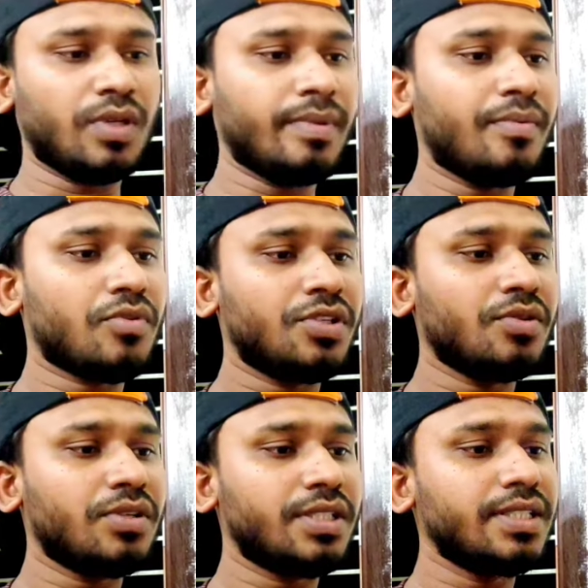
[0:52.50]
তো একবার
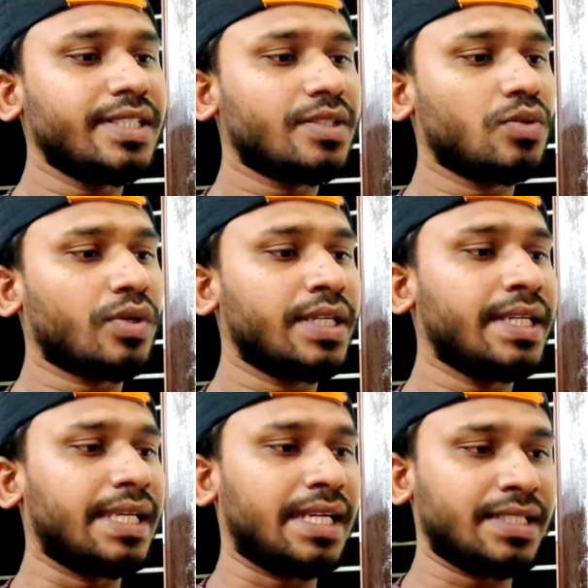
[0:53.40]
প্রশ্ন করেছেন যে
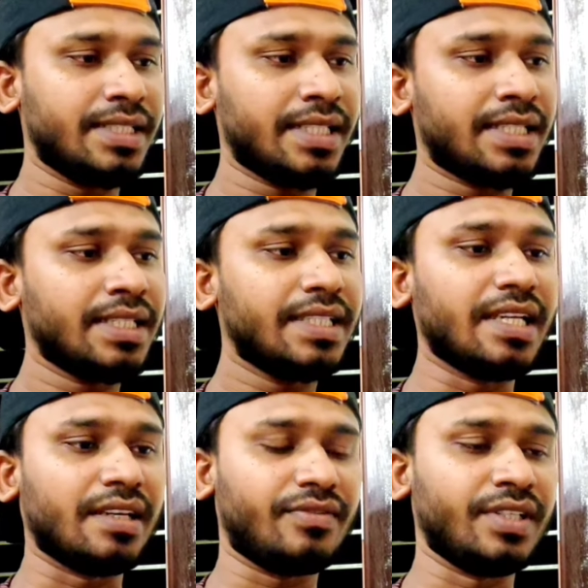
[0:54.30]
চোখে অ্যালার্জি থাকলে
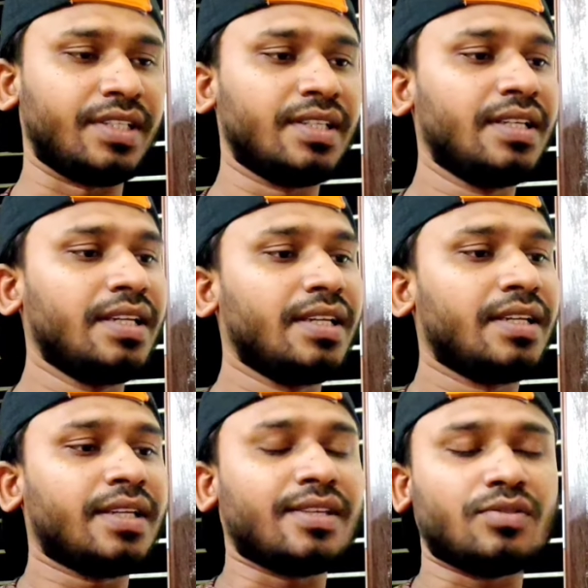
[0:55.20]
কি আনফিট
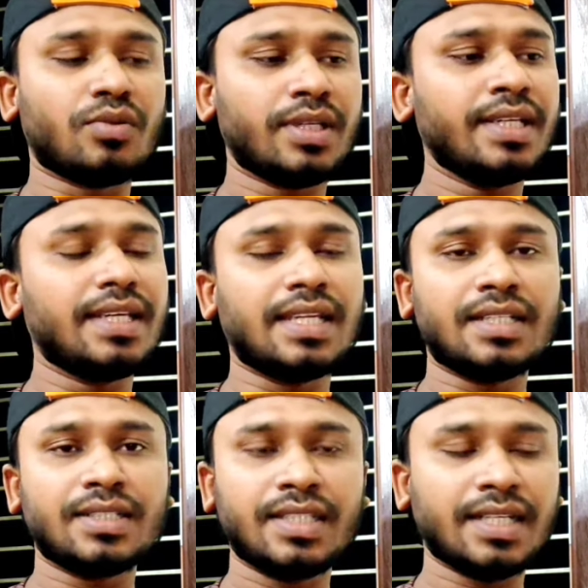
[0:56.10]
না চোখে
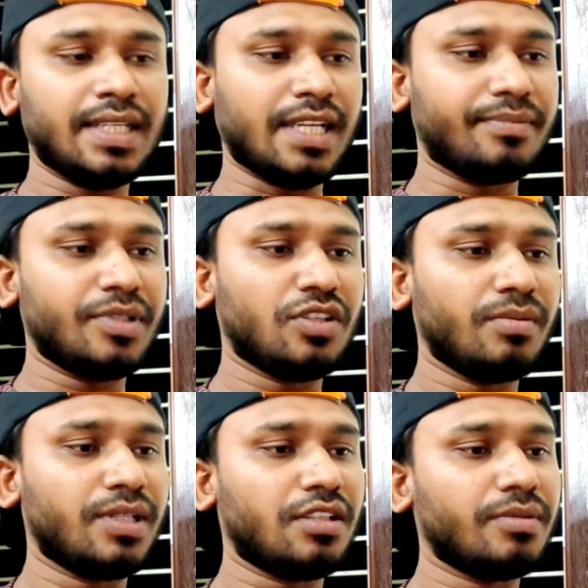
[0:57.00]
অ্যালার্জি থাকলে আনফিট
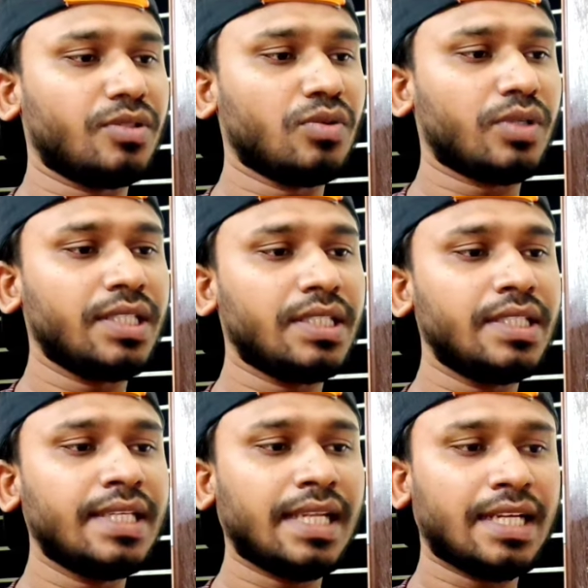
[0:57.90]
হবেন না তবে চোখে
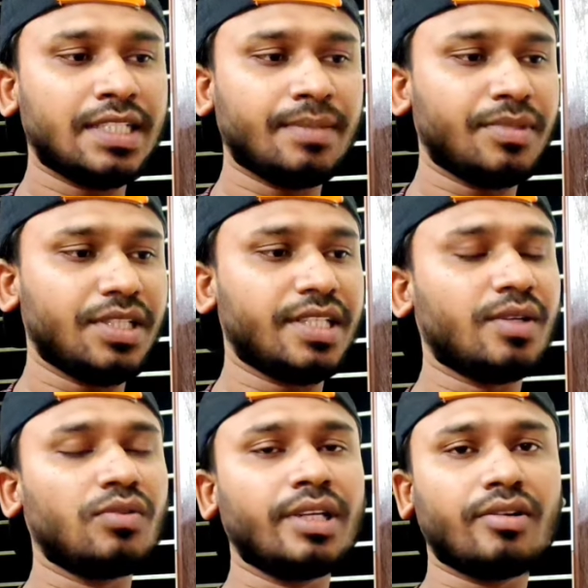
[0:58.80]
কি অ্যালার্জি আপনি
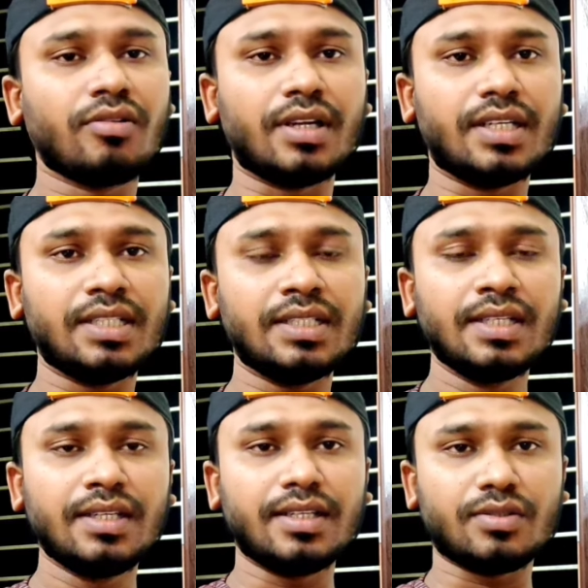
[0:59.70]
সেটা উল্লেখ করেননি
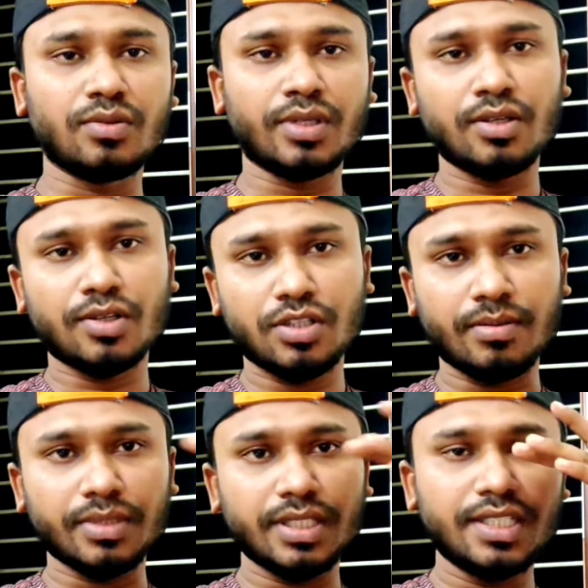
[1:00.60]
হ্যাঁ, চোখে অনেক
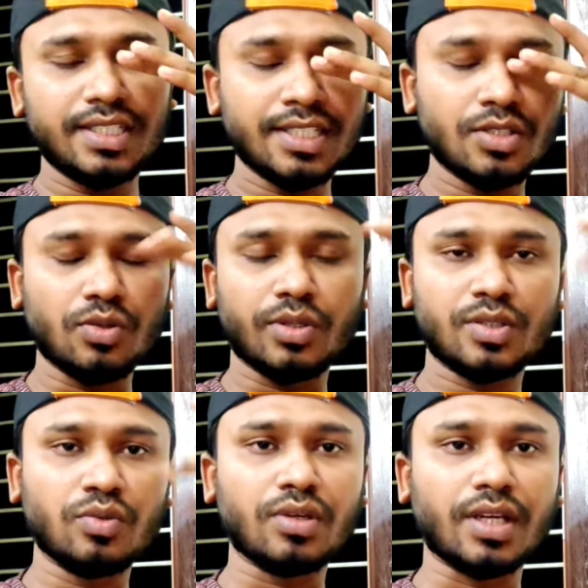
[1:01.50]
সময় আমাদের নিজের
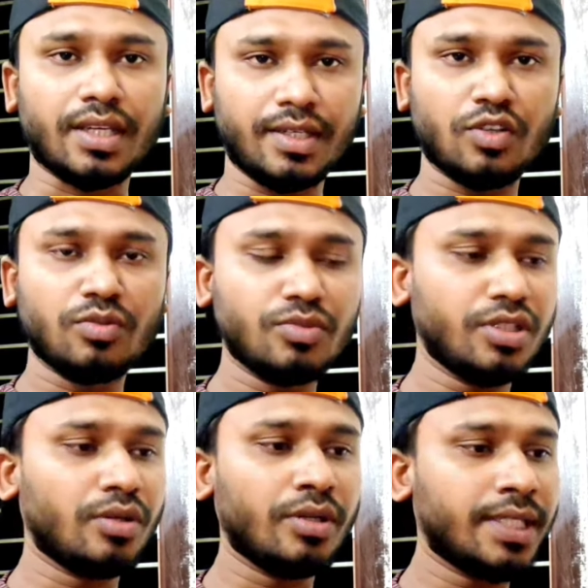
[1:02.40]
চোখে চুলকায় এরকম
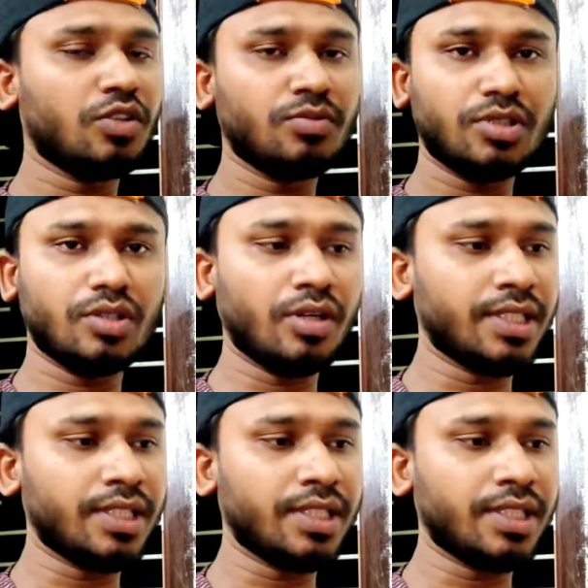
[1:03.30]
যদি হয়ে থাকে যদি